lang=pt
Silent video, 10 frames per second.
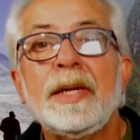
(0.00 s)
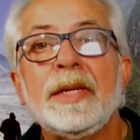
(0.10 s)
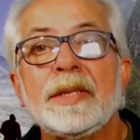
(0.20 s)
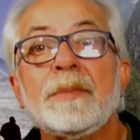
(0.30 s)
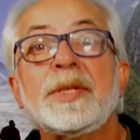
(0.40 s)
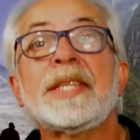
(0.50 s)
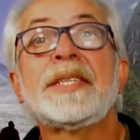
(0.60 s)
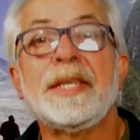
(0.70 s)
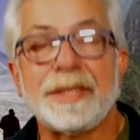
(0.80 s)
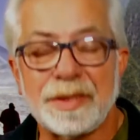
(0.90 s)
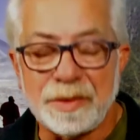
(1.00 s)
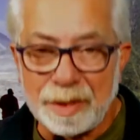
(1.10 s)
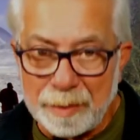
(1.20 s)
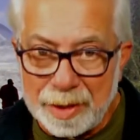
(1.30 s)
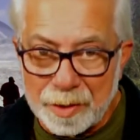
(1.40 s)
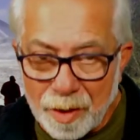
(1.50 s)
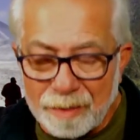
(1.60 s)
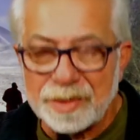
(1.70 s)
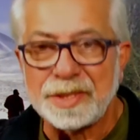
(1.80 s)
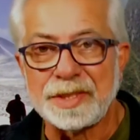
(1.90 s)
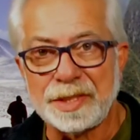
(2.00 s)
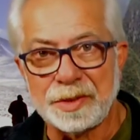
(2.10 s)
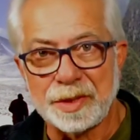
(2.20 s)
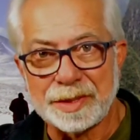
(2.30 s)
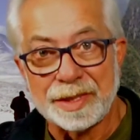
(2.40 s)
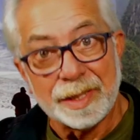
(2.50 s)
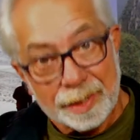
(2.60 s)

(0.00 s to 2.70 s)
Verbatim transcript: estamos aceitando também novas inscrições.